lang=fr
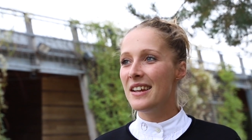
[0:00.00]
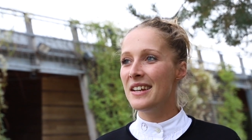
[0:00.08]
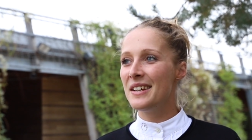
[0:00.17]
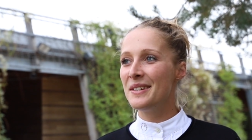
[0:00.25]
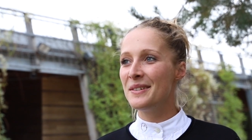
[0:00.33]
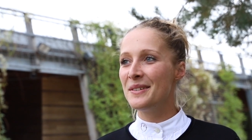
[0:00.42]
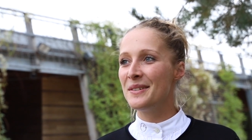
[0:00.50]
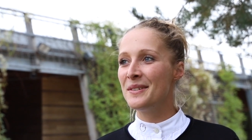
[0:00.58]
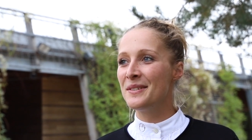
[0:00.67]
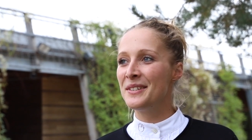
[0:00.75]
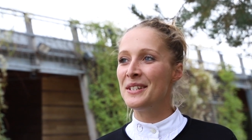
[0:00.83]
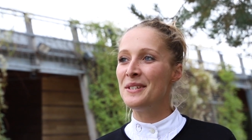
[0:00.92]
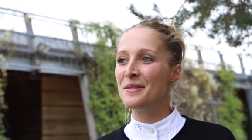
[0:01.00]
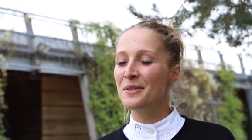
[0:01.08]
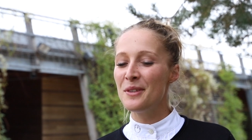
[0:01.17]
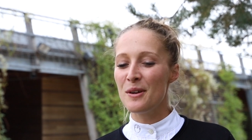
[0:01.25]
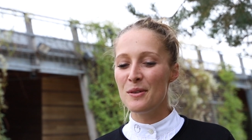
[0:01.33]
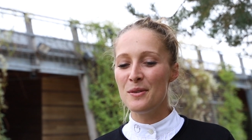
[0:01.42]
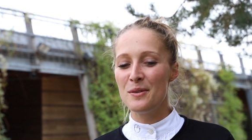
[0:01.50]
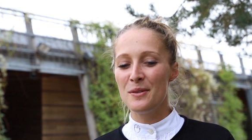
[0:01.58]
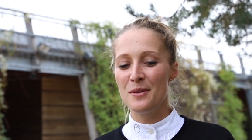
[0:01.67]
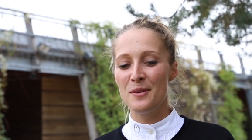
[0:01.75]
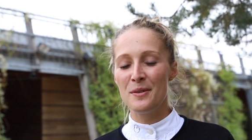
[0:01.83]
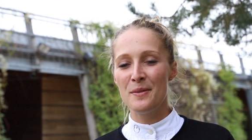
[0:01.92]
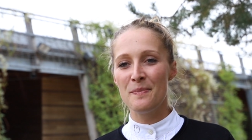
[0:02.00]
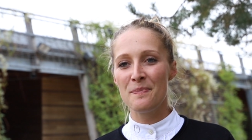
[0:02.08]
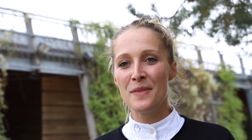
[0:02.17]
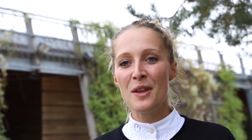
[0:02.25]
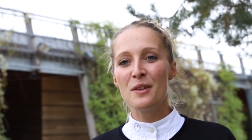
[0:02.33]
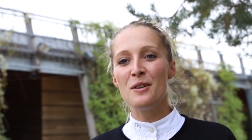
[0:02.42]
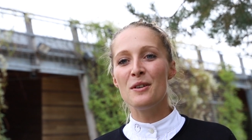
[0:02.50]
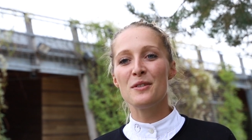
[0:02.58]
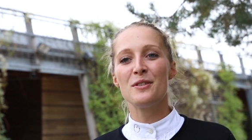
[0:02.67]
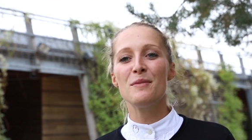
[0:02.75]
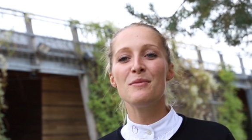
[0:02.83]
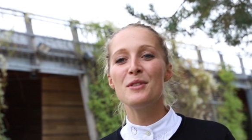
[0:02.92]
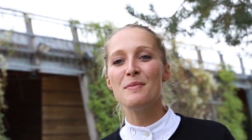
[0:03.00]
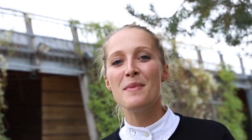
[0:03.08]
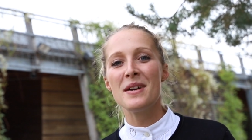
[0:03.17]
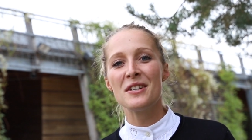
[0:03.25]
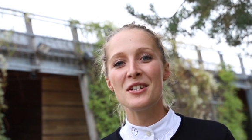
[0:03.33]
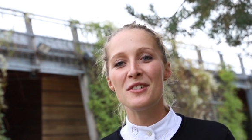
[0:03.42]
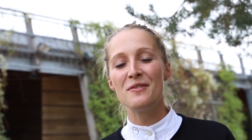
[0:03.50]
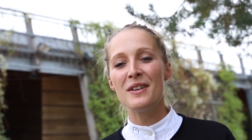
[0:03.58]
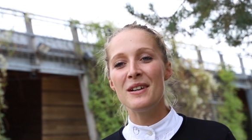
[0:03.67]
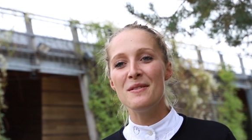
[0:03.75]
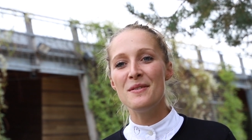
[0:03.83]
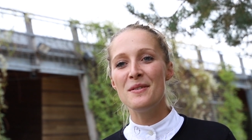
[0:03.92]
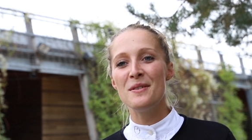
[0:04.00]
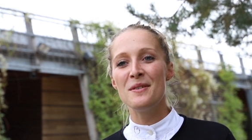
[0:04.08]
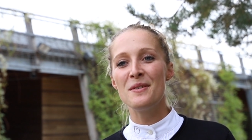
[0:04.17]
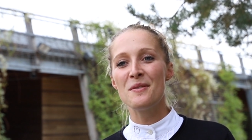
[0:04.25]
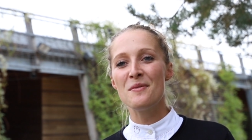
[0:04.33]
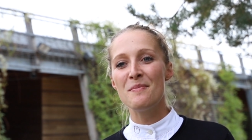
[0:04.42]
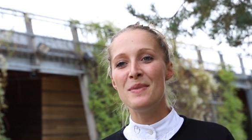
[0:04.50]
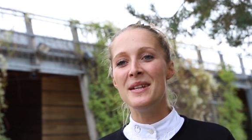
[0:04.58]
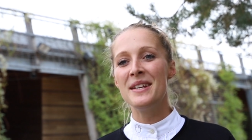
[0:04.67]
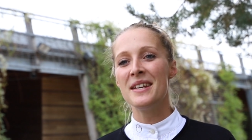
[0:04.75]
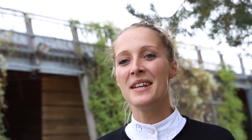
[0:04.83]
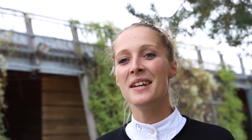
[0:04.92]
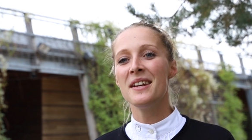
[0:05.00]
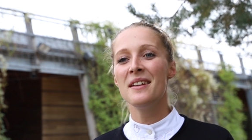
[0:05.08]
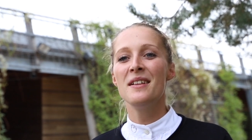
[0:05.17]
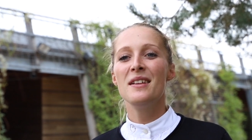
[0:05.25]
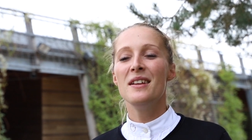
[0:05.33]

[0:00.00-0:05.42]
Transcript: Et euh, sinon, dans le dans l'ensemble, c'est pas un cheval euh, compliqué.